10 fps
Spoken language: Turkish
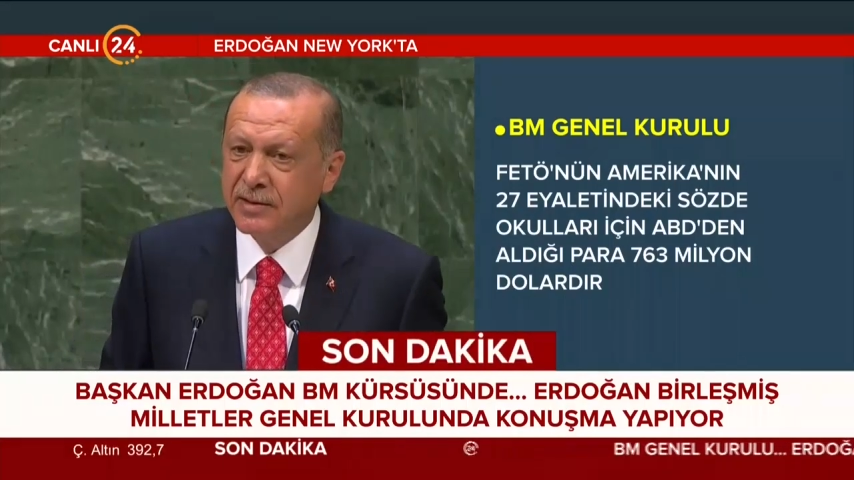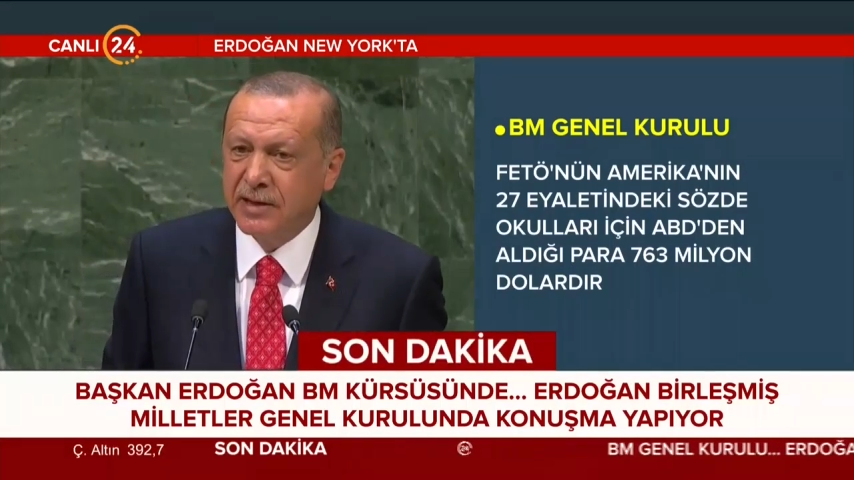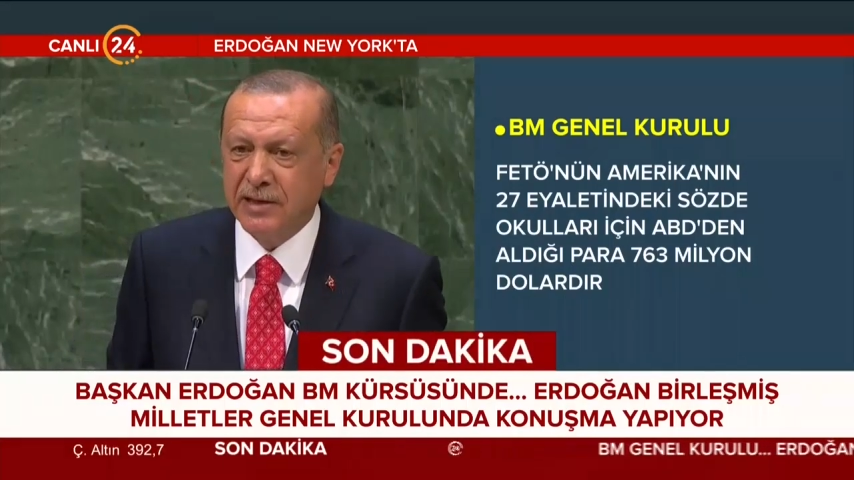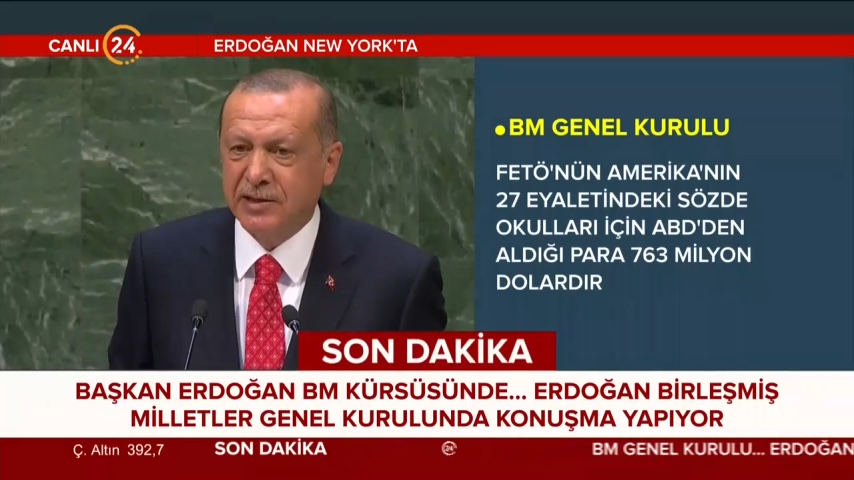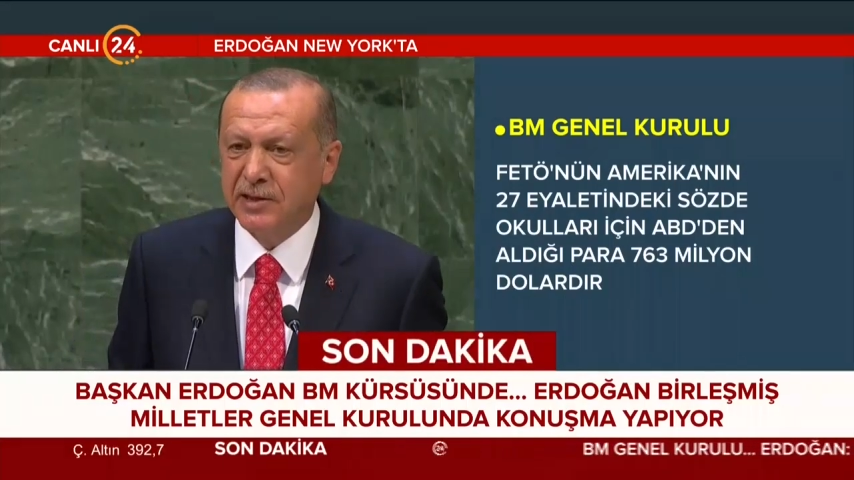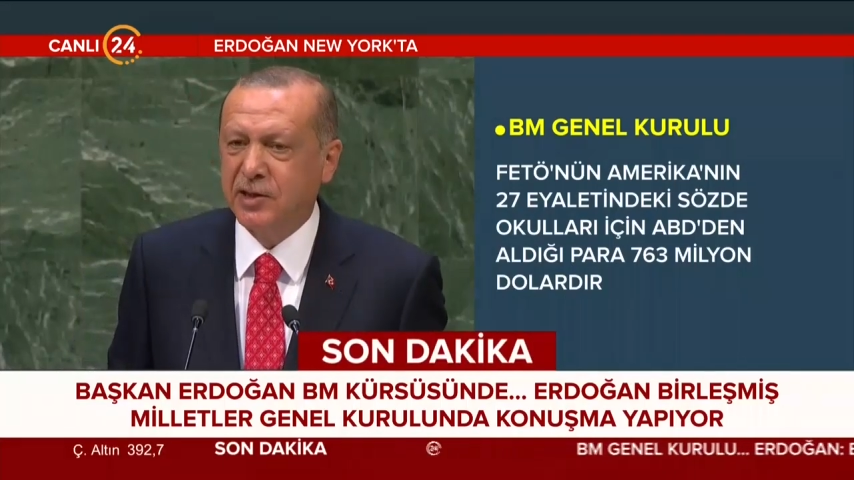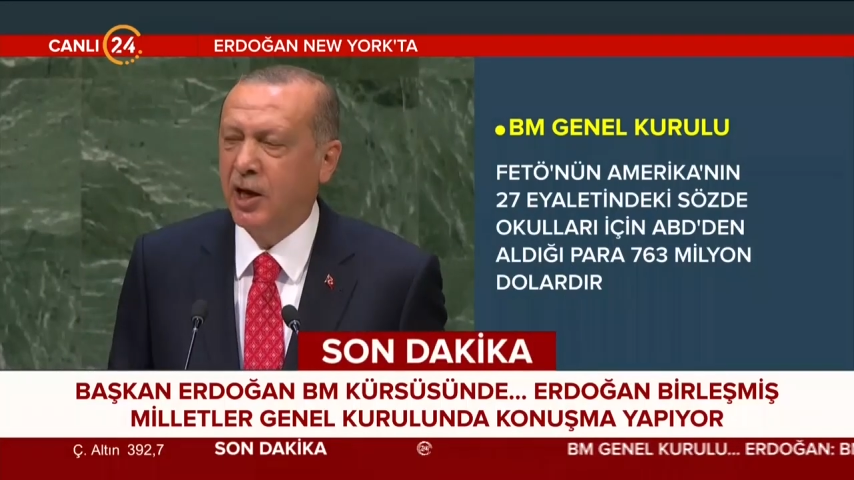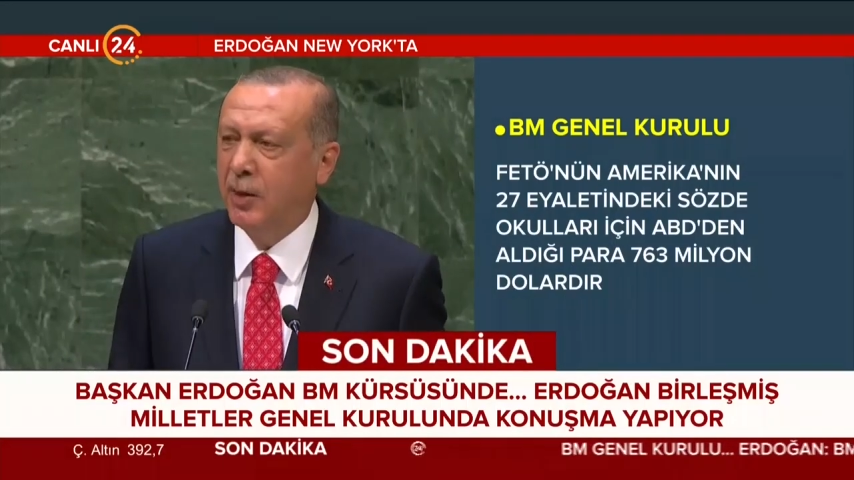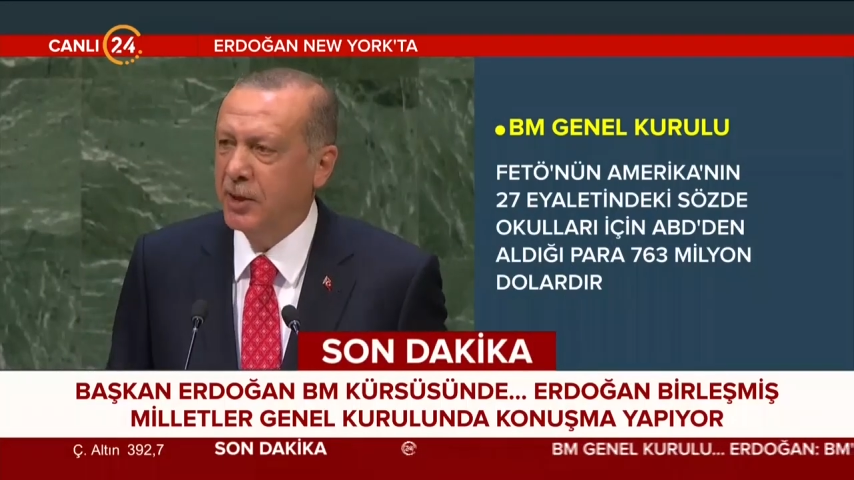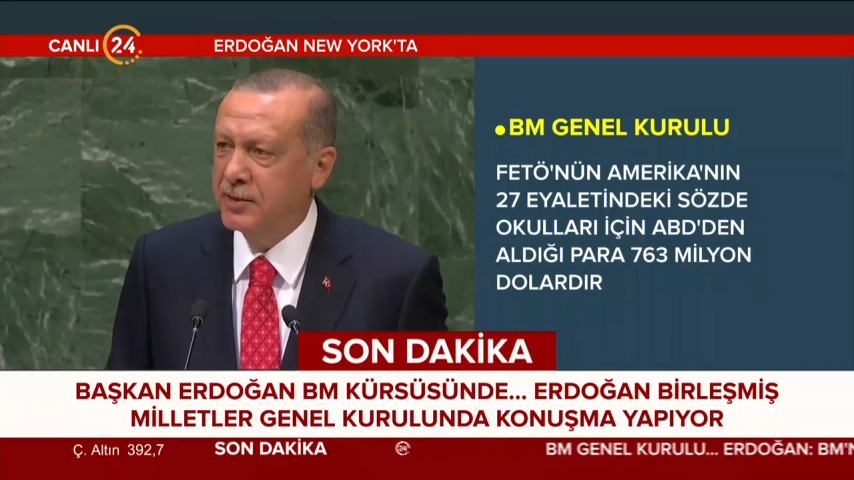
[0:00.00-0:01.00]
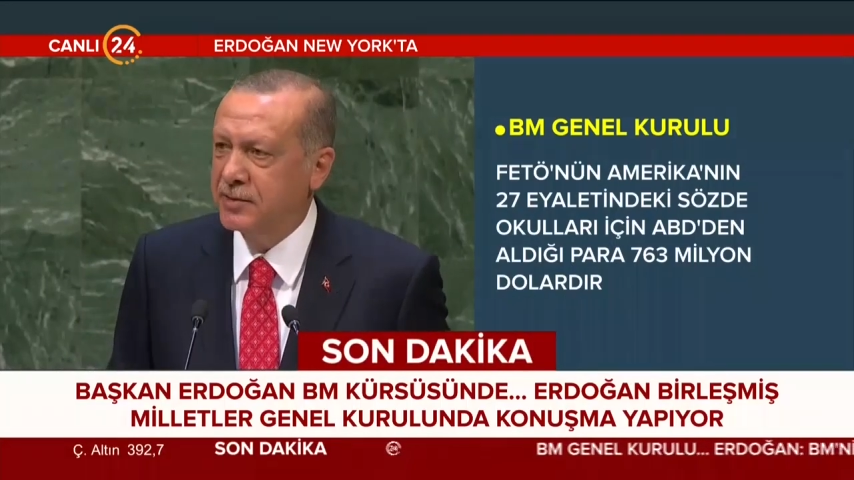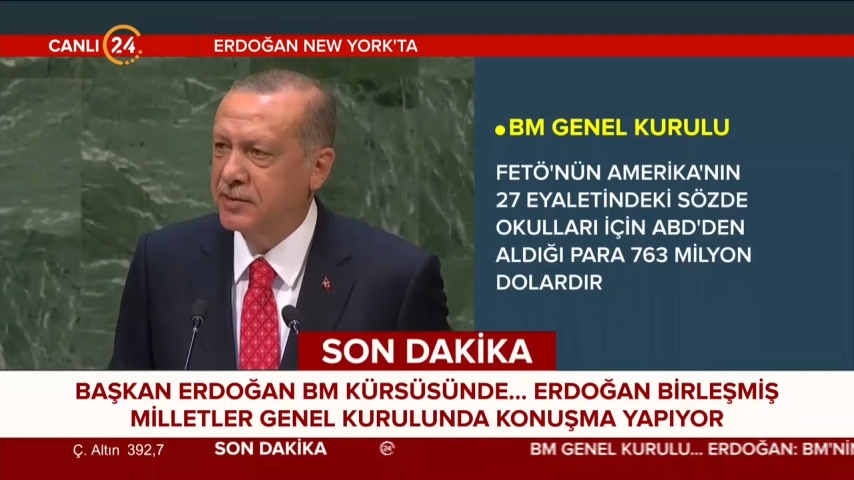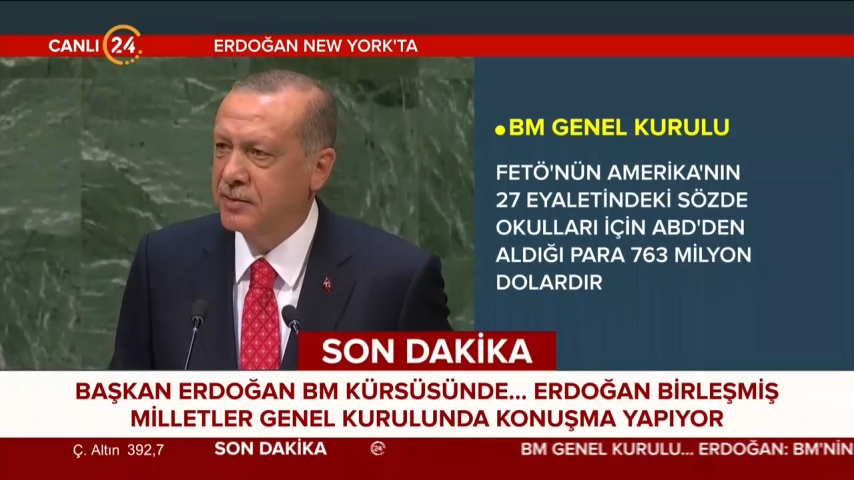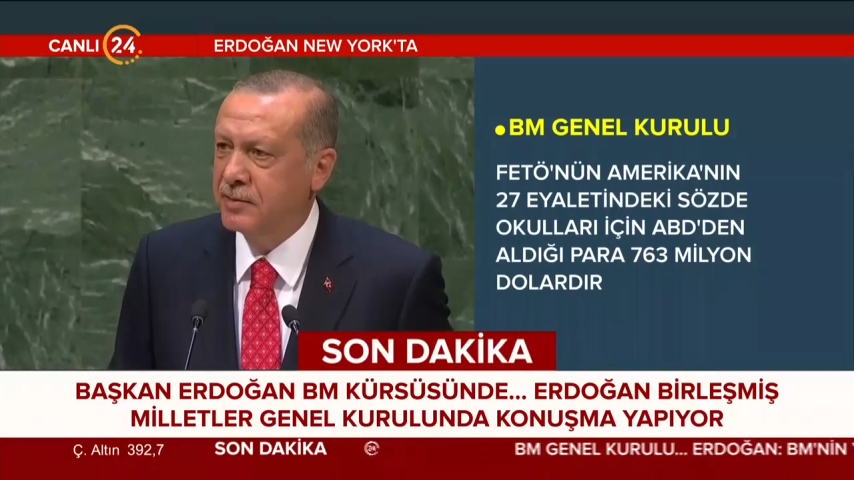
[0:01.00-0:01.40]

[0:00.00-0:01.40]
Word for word: sessiz kalamayız.